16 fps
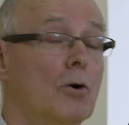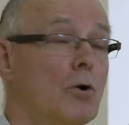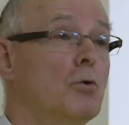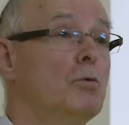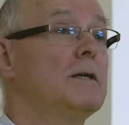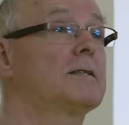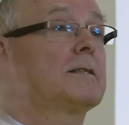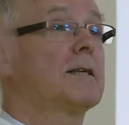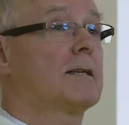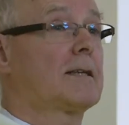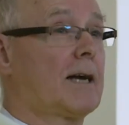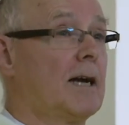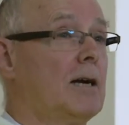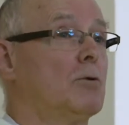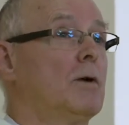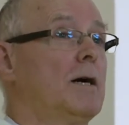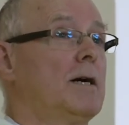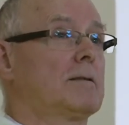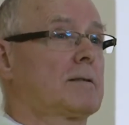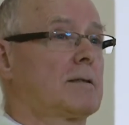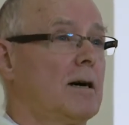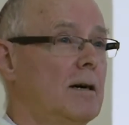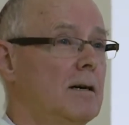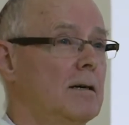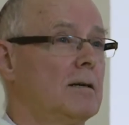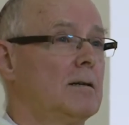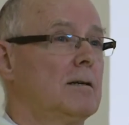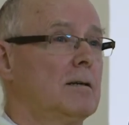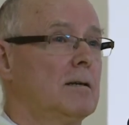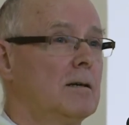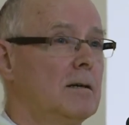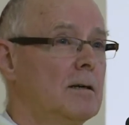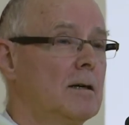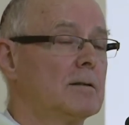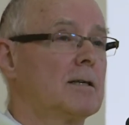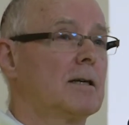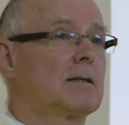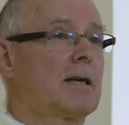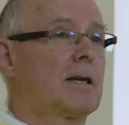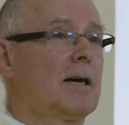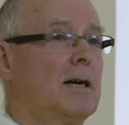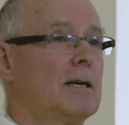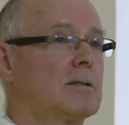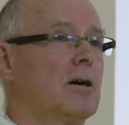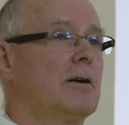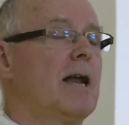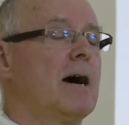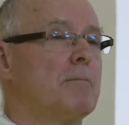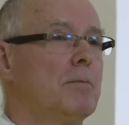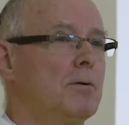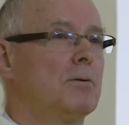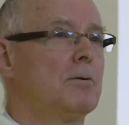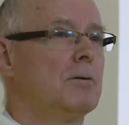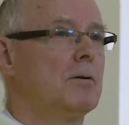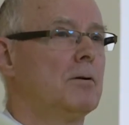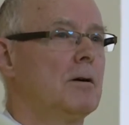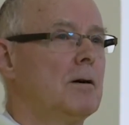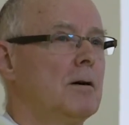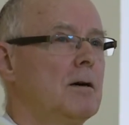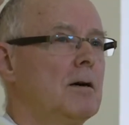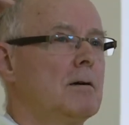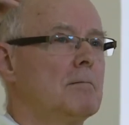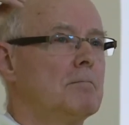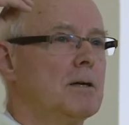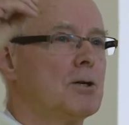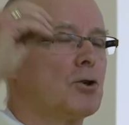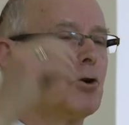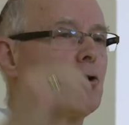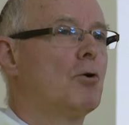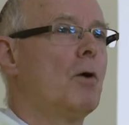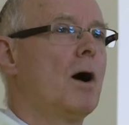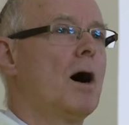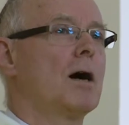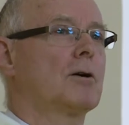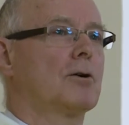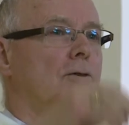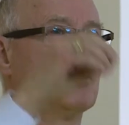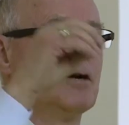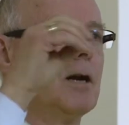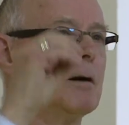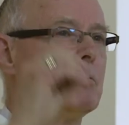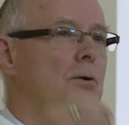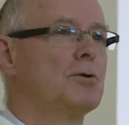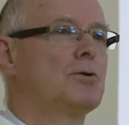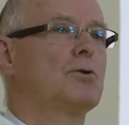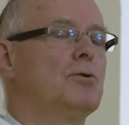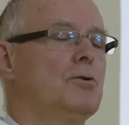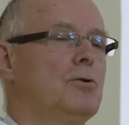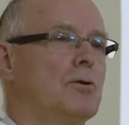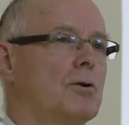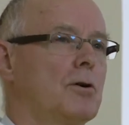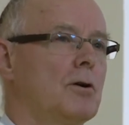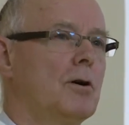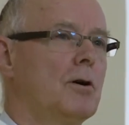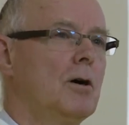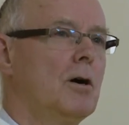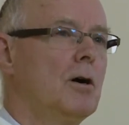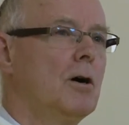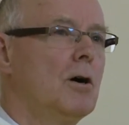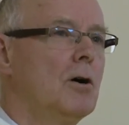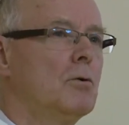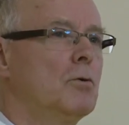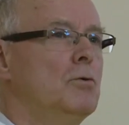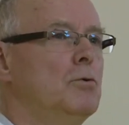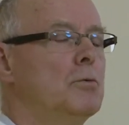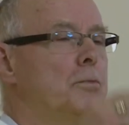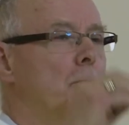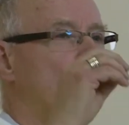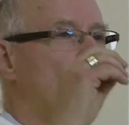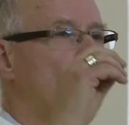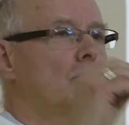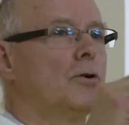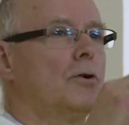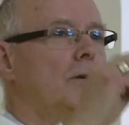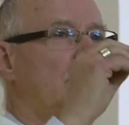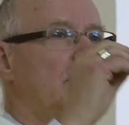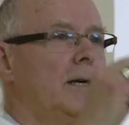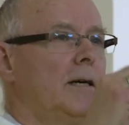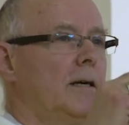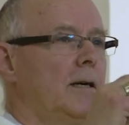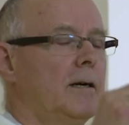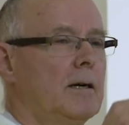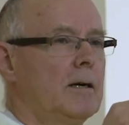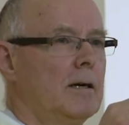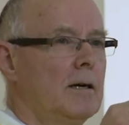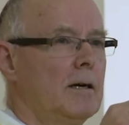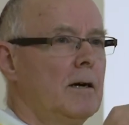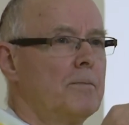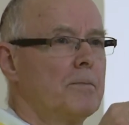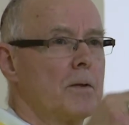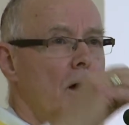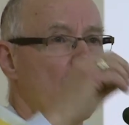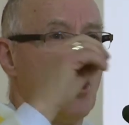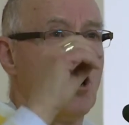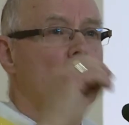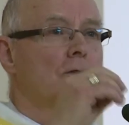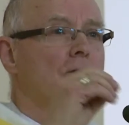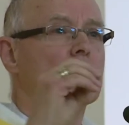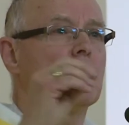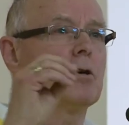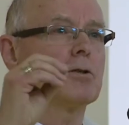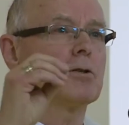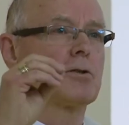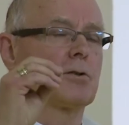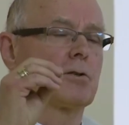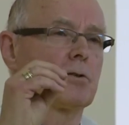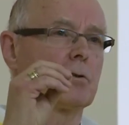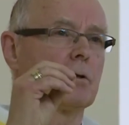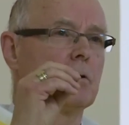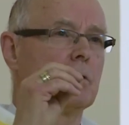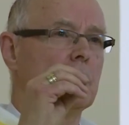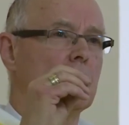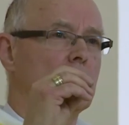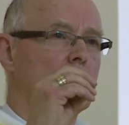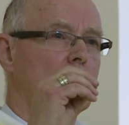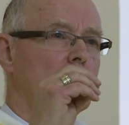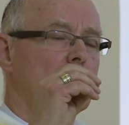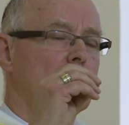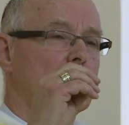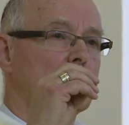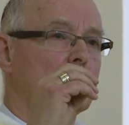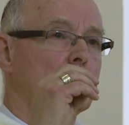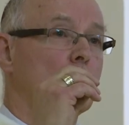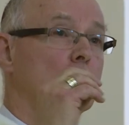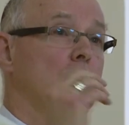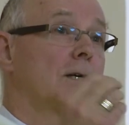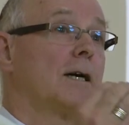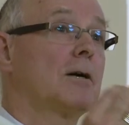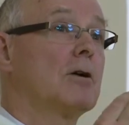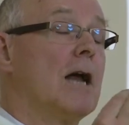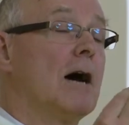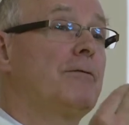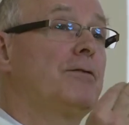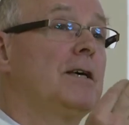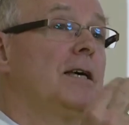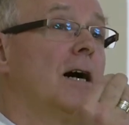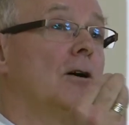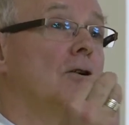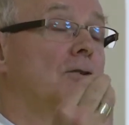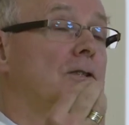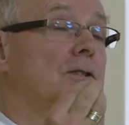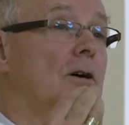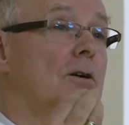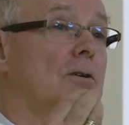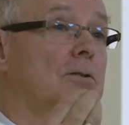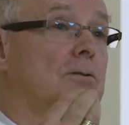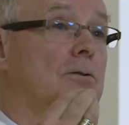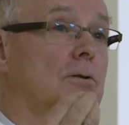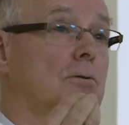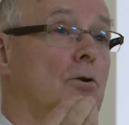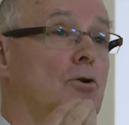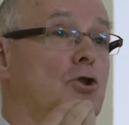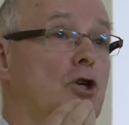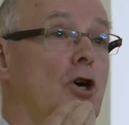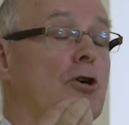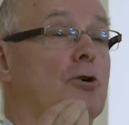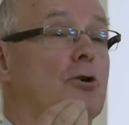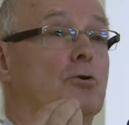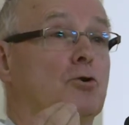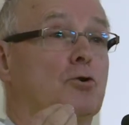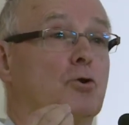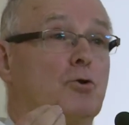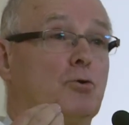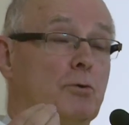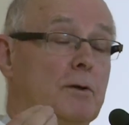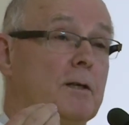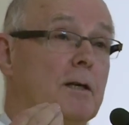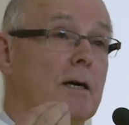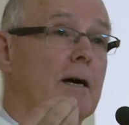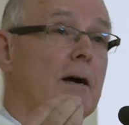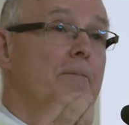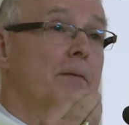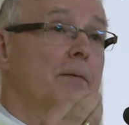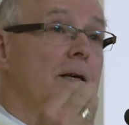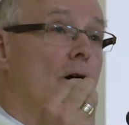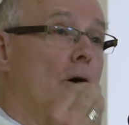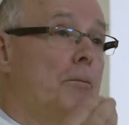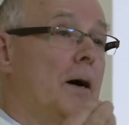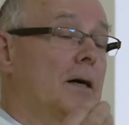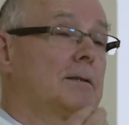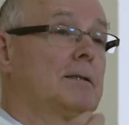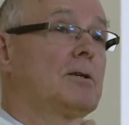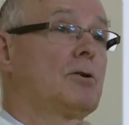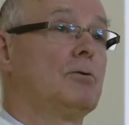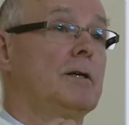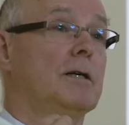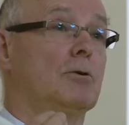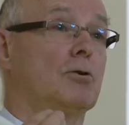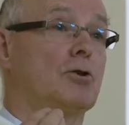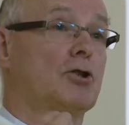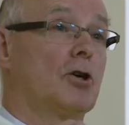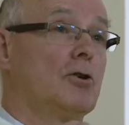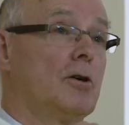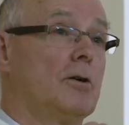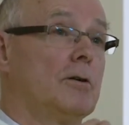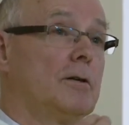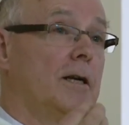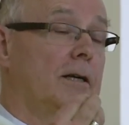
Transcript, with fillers: Oh oui, c'est très loin ça. C'est très en amont. Mais je crois que dans la mesure où nous pourrons donner un sens, montrer que la vie a un sens aux jeunes d'aujourd'hui, et en particulier aux jeunes